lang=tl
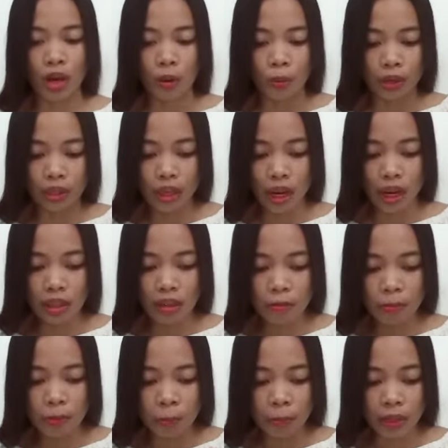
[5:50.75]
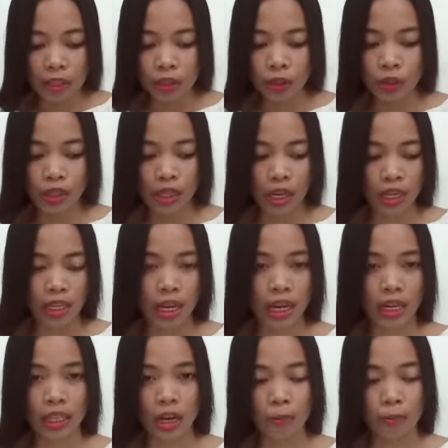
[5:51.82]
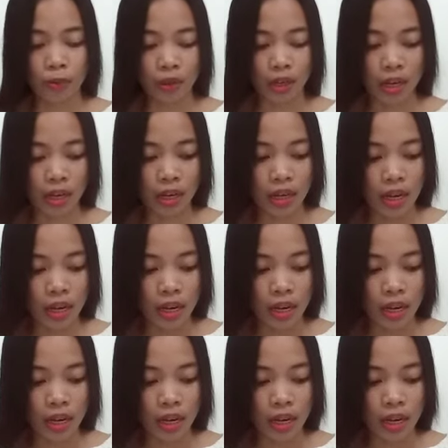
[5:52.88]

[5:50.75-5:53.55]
What kind of preparation na inihanda po niya?